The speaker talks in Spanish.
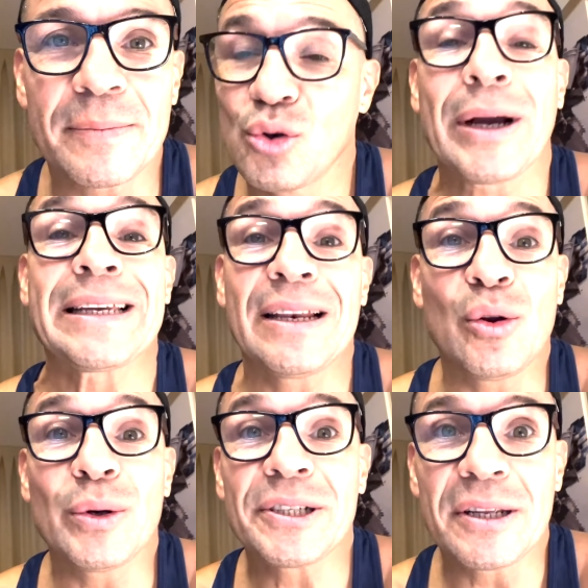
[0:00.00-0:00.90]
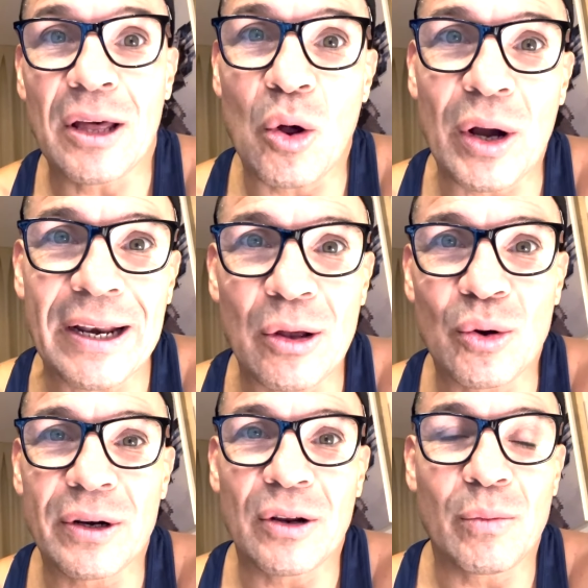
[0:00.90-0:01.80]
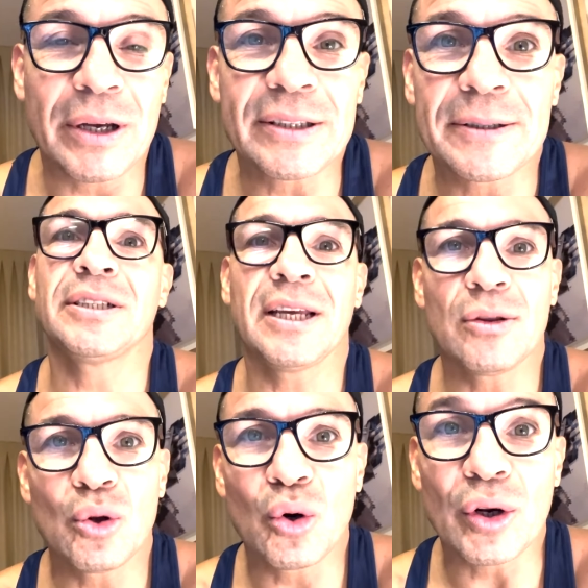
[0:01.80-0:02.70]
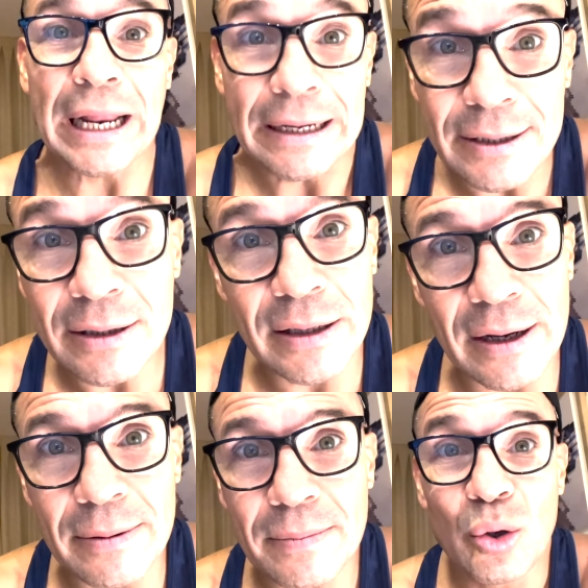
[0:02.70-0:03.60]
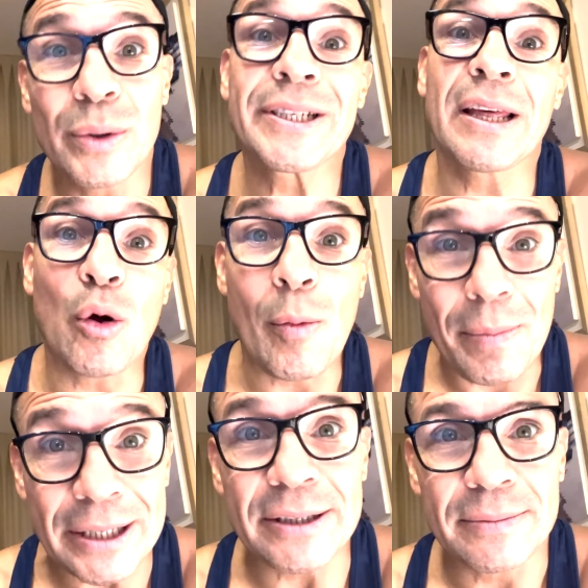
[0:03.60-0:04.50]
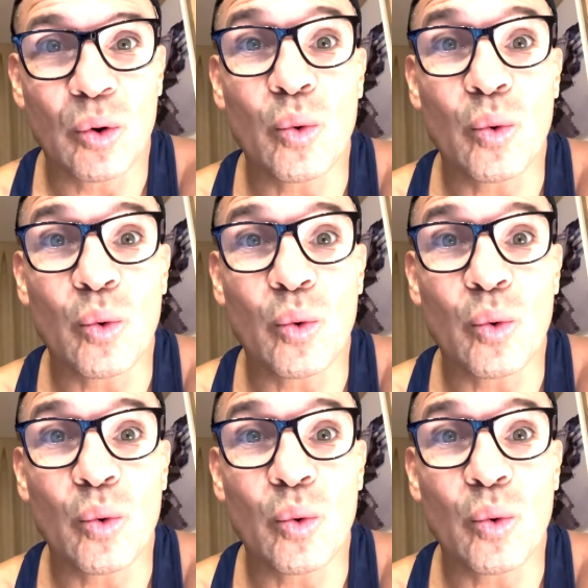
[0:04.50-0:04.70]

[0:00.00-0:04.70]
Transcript: Yo a quien le hubiese dado ganador en el combate, siendo realista, le hubiese dado empate,